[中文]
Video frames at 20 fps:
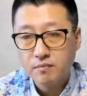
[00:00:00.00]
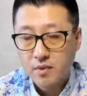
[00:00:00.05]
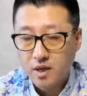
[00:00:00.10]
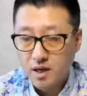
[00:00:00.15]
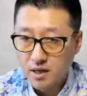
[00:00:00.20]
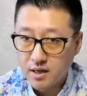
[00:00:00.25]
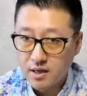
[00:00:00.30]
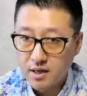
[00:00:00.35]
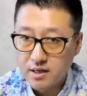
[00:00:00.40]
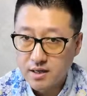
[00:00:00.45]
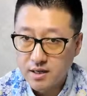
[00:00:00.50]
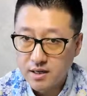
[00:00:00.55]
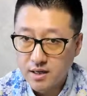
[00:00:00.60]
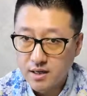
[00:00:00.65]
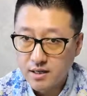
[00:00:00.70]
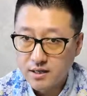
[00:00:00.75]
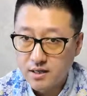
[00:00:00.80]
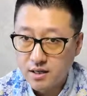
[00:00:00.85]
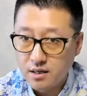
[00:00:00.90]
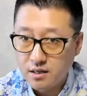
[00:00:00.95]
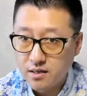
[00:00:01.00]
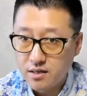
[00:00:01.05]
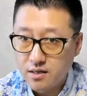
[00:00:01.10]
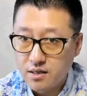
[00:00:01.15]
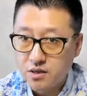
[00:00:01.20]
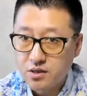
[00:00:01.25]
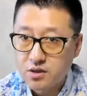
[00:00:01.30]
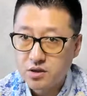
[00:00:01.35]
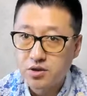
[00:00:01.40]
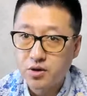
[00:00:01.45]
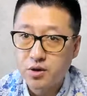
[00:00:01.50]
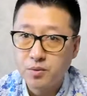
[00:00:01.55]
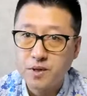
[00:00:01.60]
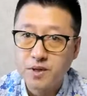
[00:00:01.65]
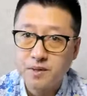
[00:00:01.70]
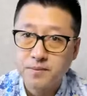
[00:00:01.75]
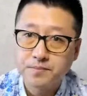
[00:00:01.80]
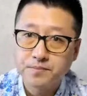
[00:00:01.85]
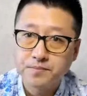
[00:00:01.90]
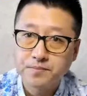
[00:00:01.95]
给大家讲解小窍门。
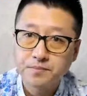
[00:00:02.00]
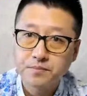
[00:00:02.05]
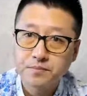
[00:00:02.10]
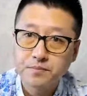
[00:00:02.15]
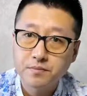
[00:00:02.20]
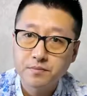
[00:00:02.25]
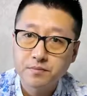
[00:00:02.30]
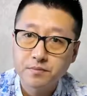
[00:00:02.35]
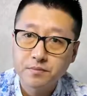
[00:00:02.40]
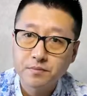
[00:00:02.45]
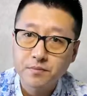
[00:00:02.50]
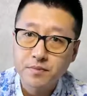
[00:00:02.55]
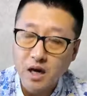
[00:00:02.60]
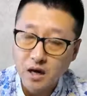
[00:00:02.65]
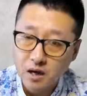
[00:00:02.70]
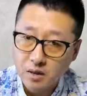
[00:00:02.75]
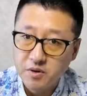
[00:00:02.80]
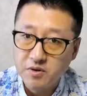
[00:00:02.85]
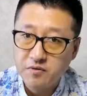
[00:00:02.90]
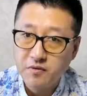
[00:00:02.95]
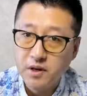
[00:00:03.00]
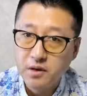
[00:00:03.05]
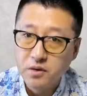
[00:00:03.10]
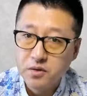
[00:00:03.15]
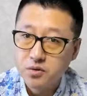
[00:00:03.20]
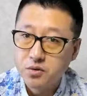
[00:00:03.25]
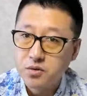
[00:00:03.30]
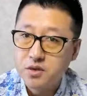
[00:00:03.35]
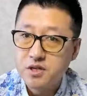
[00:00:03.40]
打个比方说，